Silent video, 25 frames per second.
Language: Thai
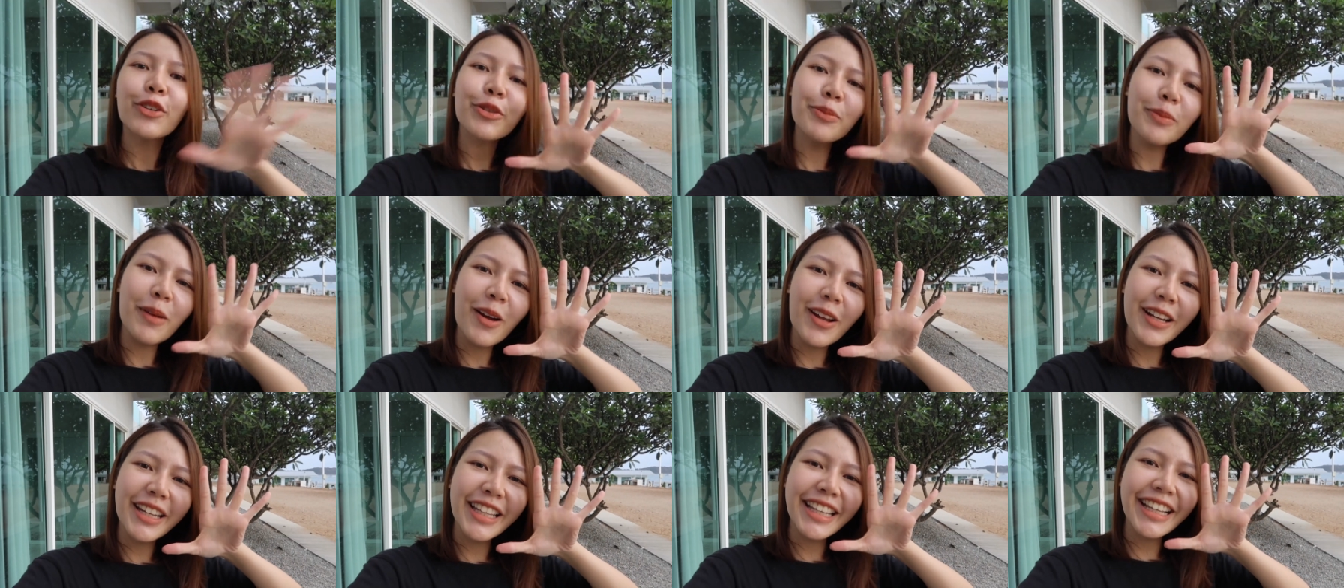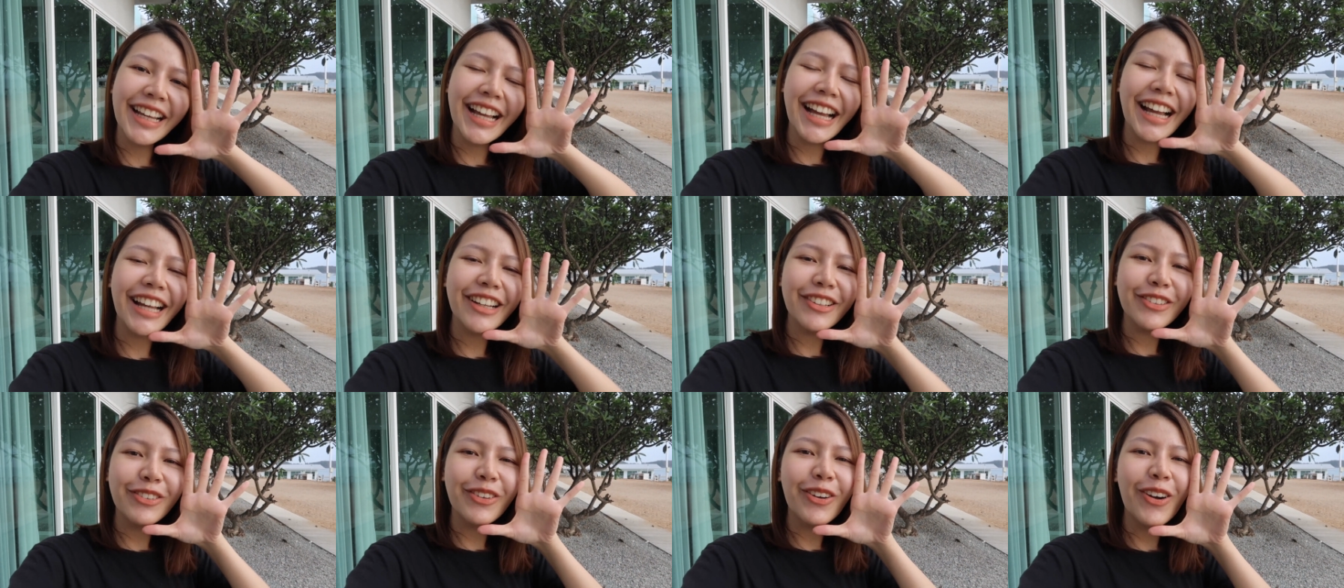Good morning
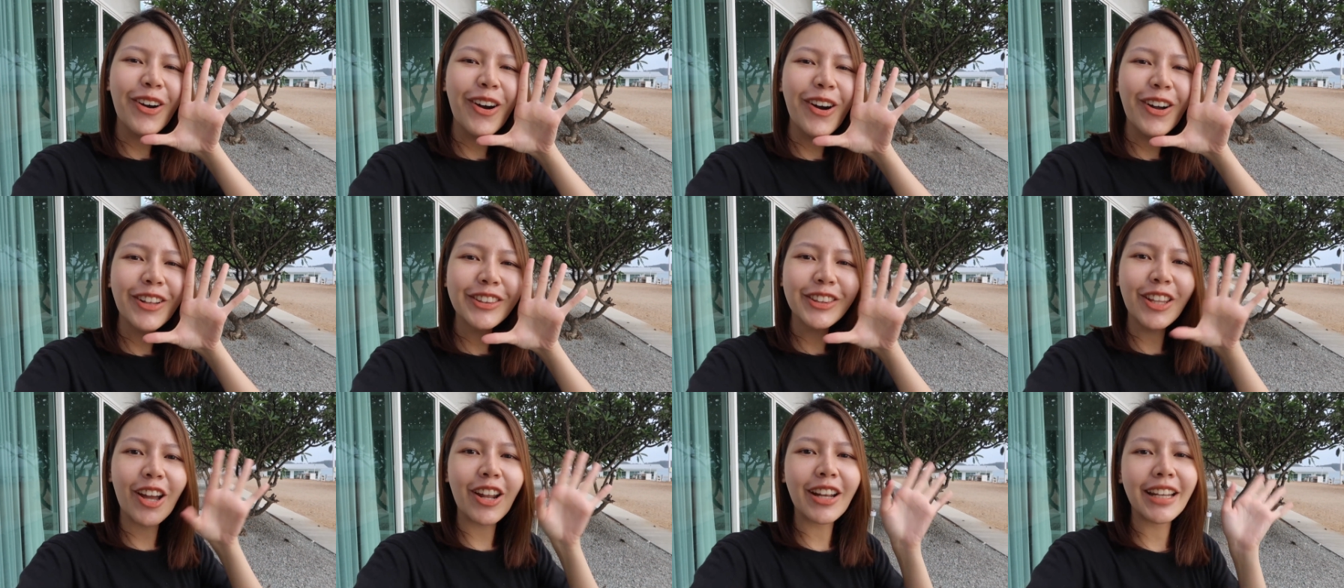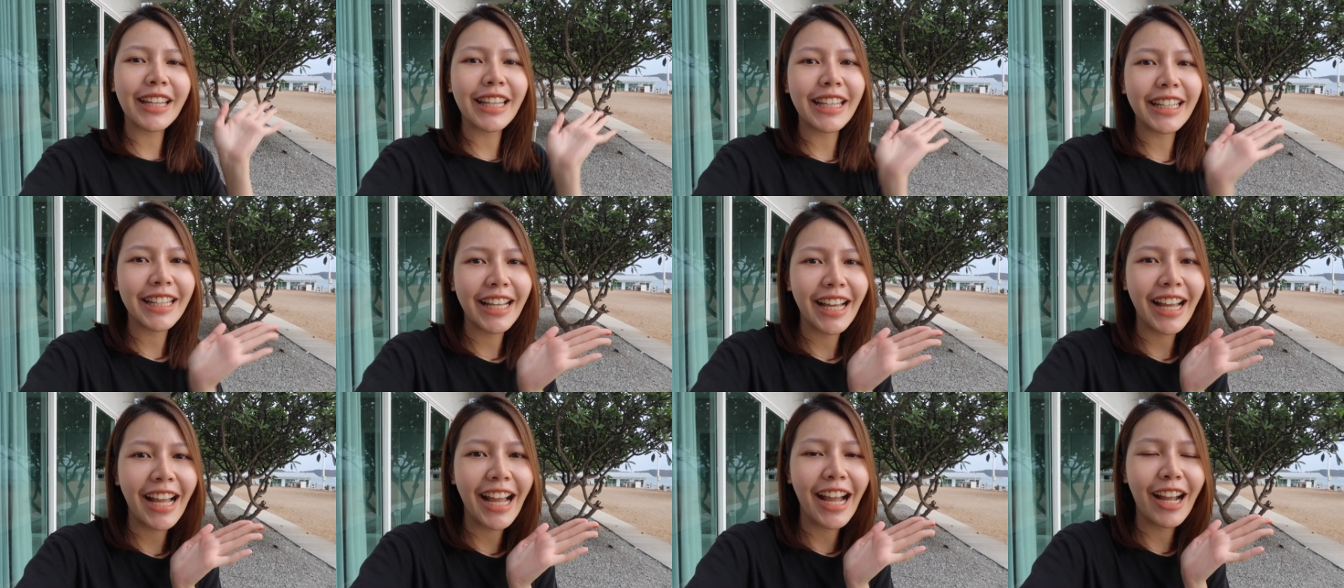ค่ะทุกคนตอนนี้
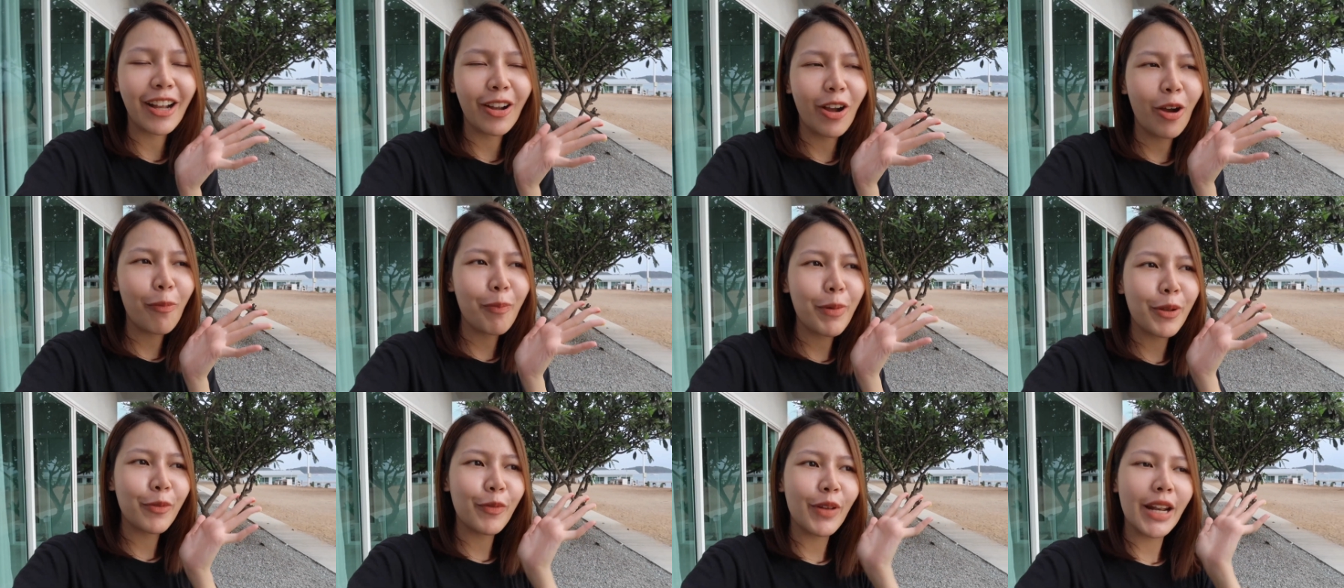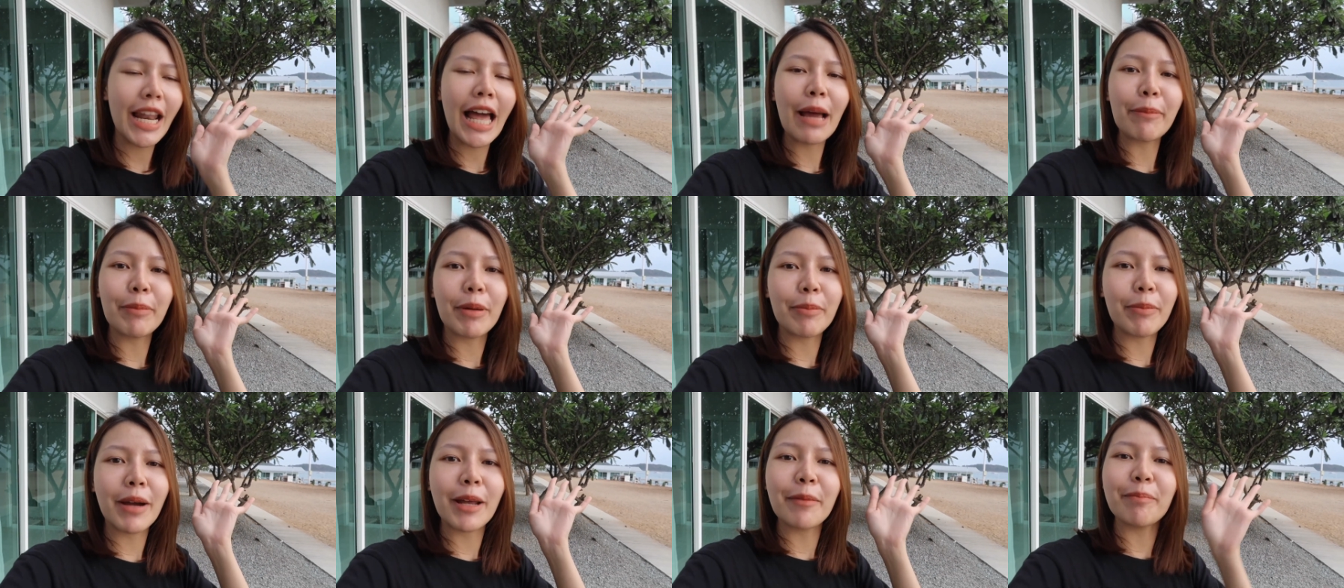นะคะก็เป็นเวลา
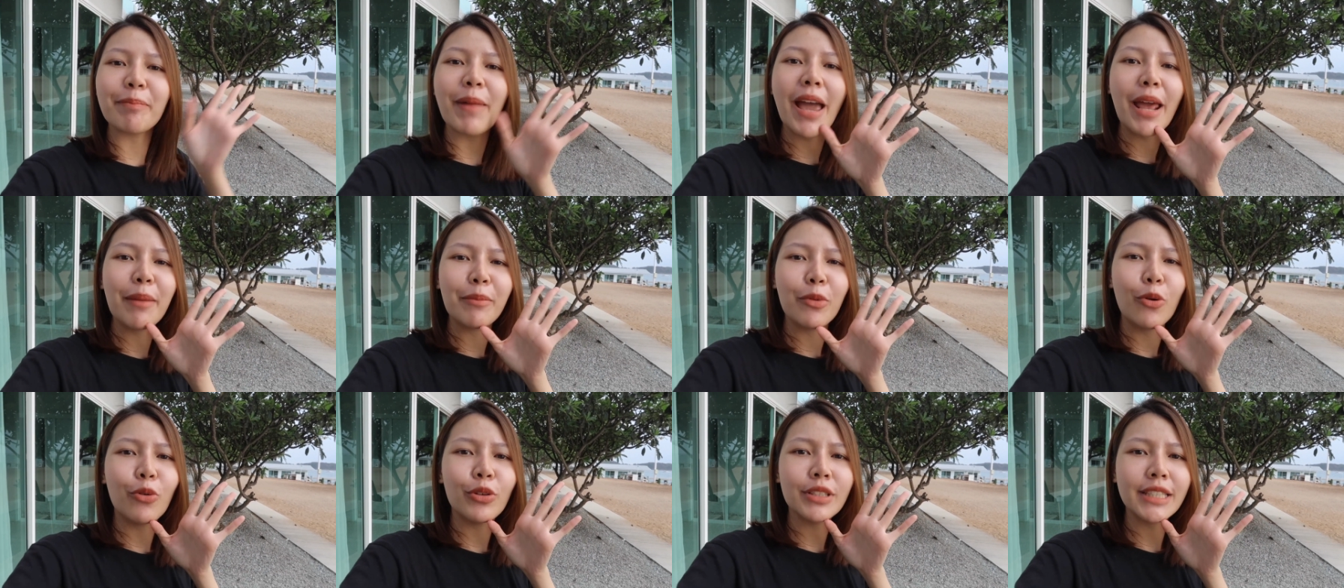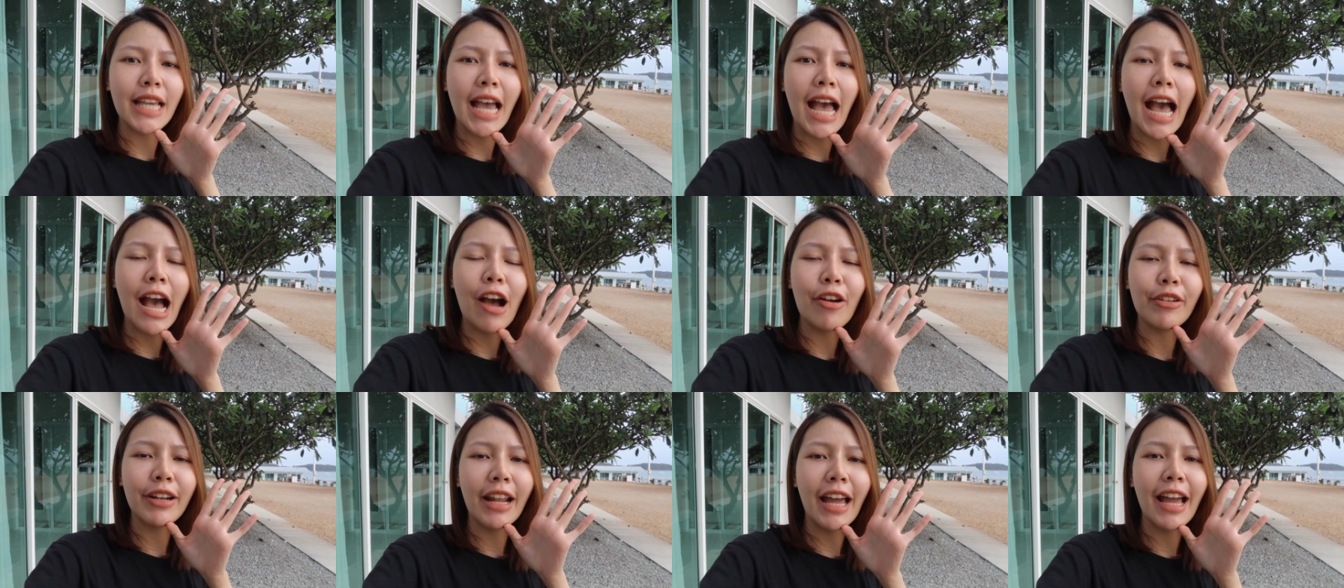ประมาณ8โมง
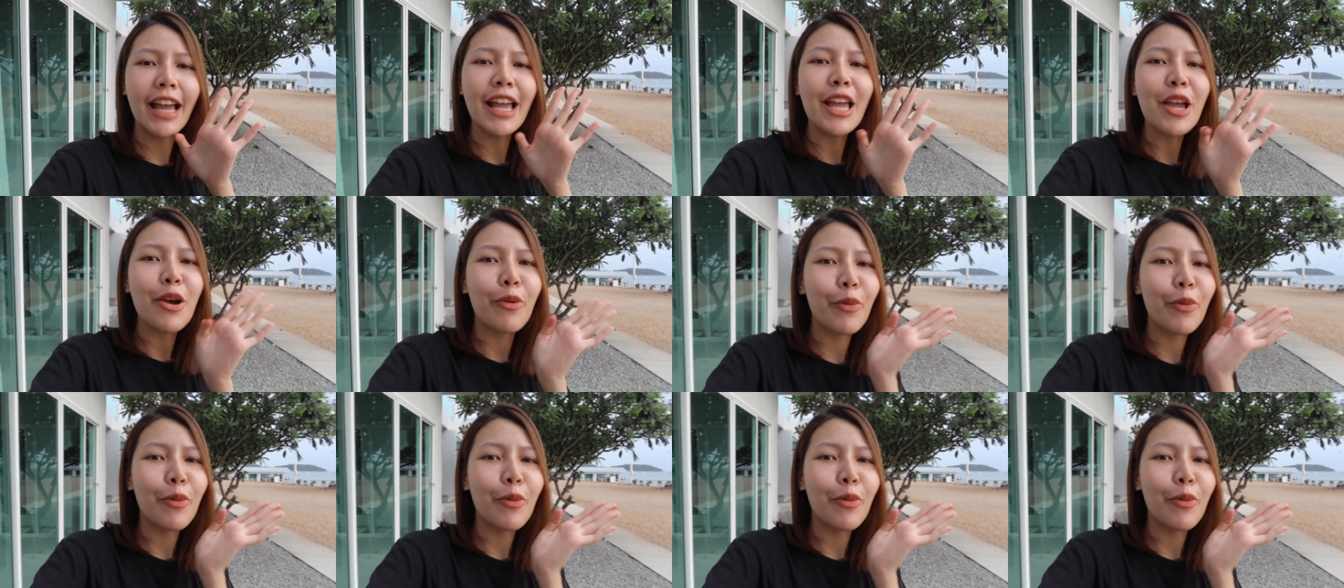เช้านะ